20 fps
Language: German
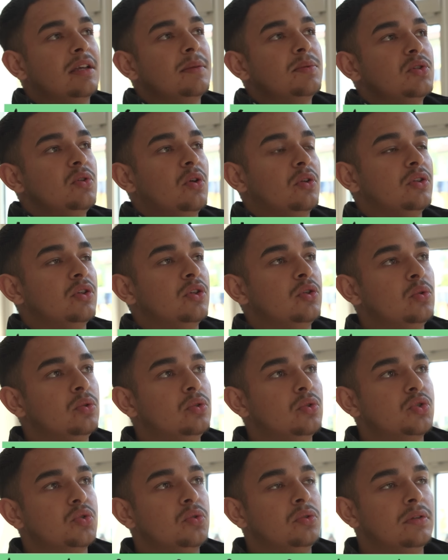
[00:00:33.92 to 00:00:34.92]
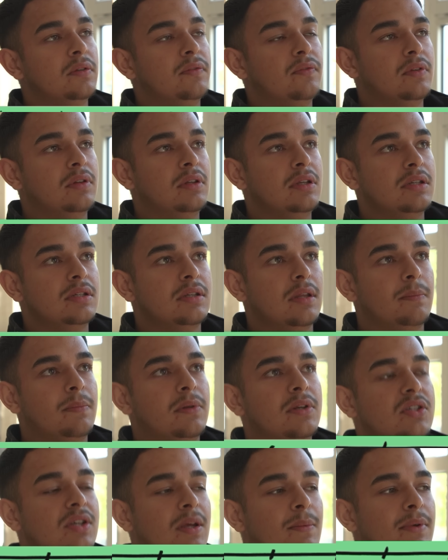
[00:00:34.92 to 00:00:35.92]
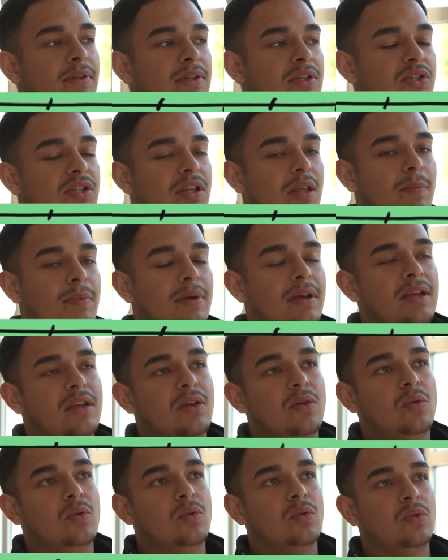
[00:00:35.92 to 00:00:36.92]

dann gibt es noch eine Judo-Stunde für dich. Da bin ich aber nicht dabei.